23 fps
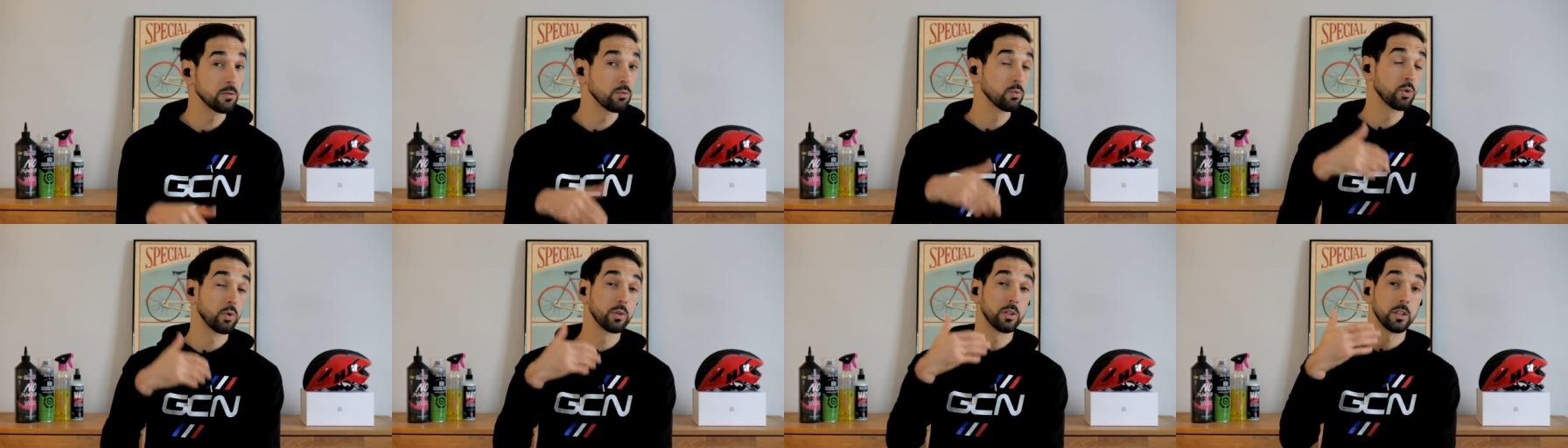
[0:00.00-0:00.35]

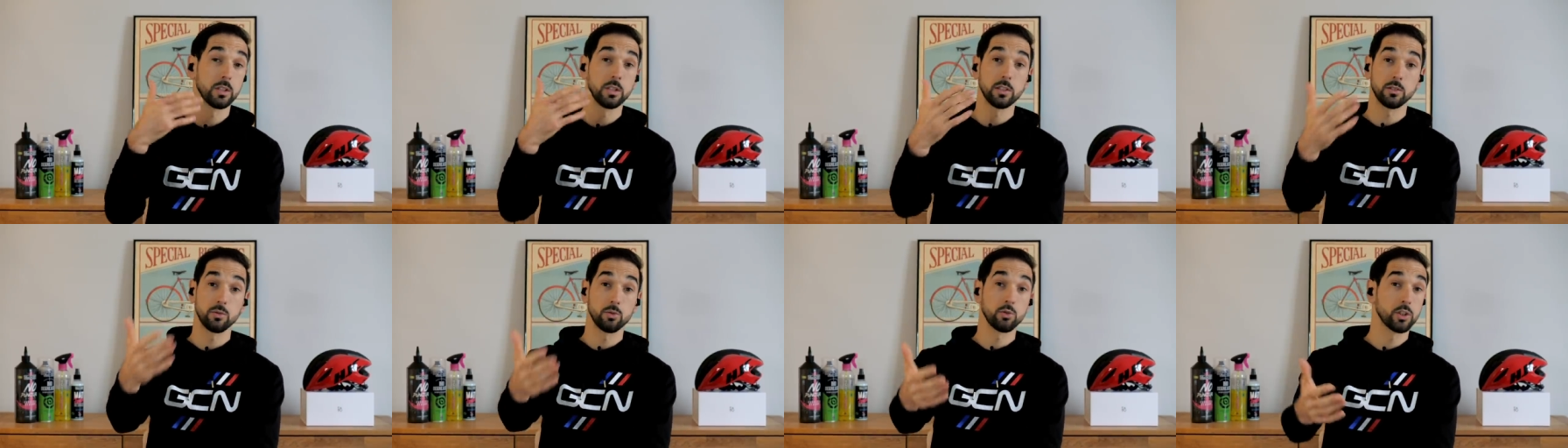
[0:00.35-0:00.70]
nous
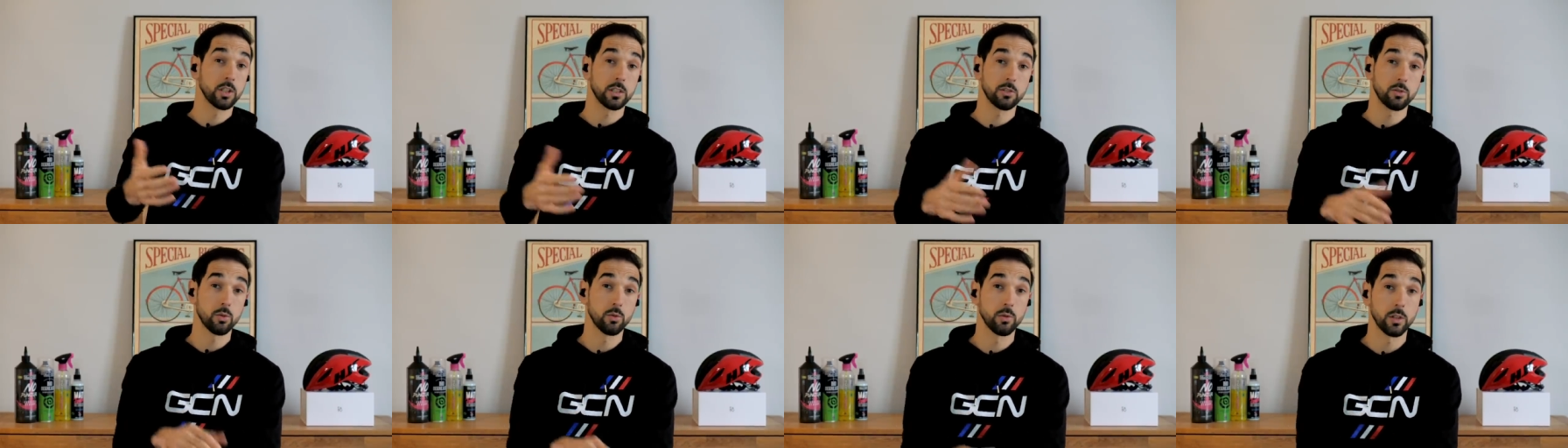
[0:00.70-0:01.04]
donner des
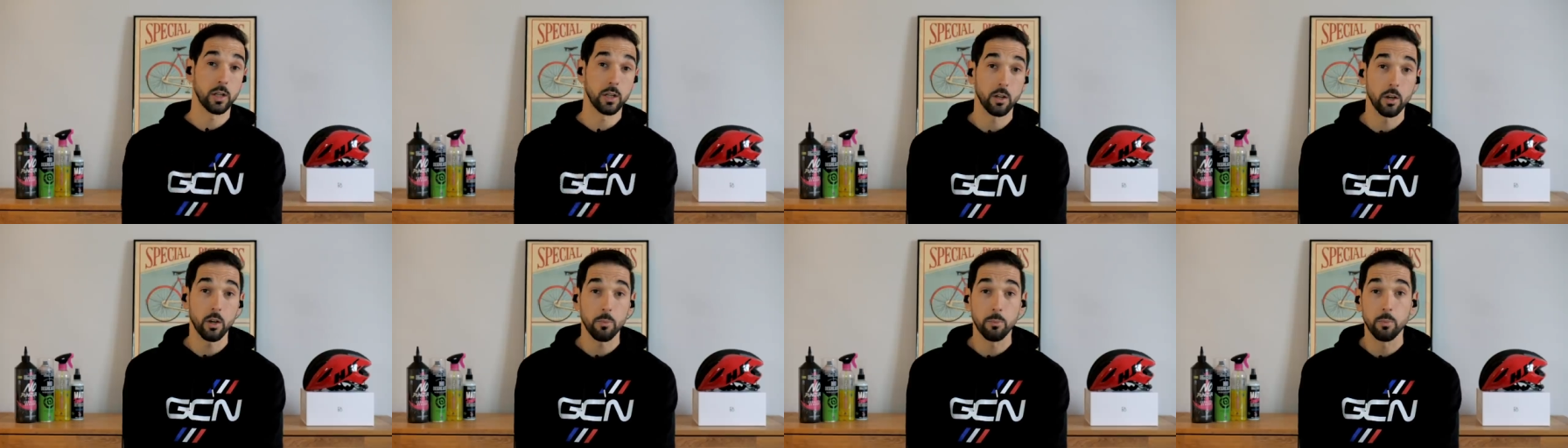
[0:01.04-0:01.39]
suggestions
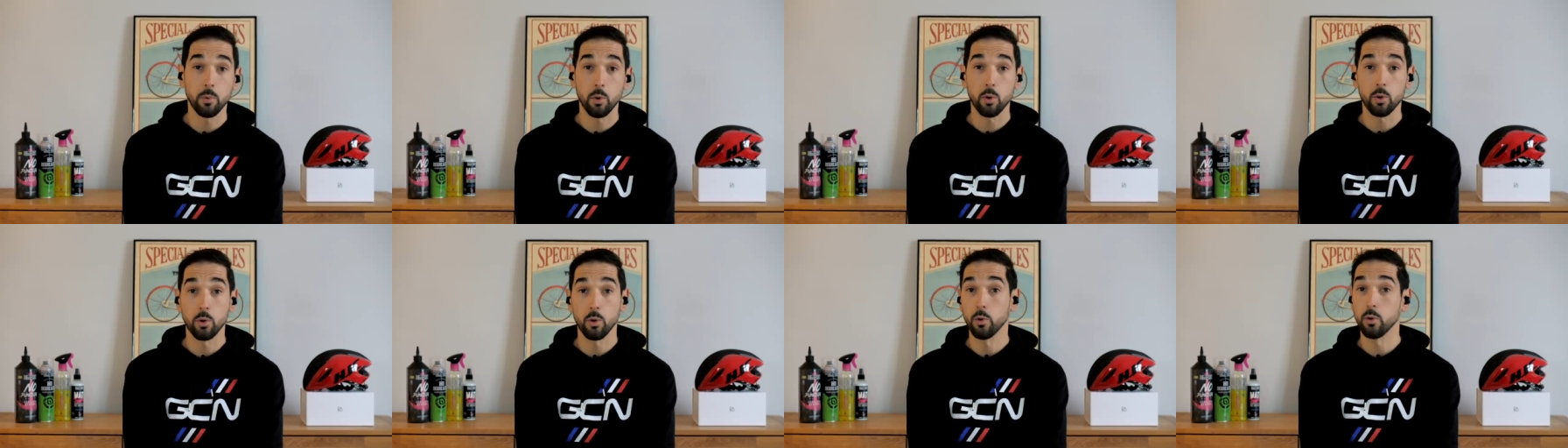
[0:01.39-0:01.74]
d'ailleurs
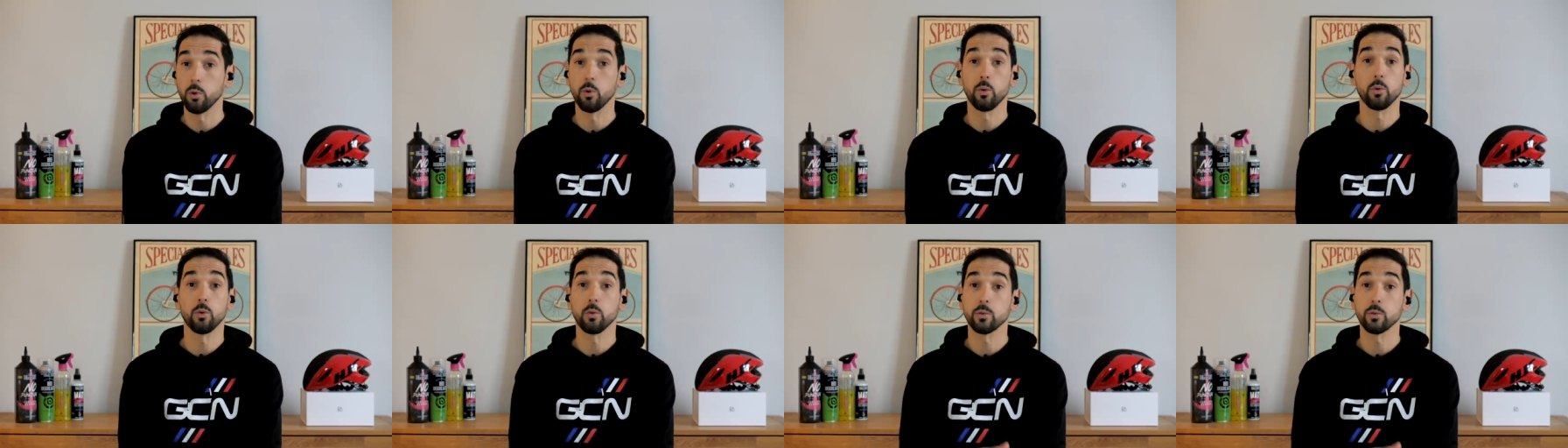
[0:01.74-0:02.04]
pour qu'on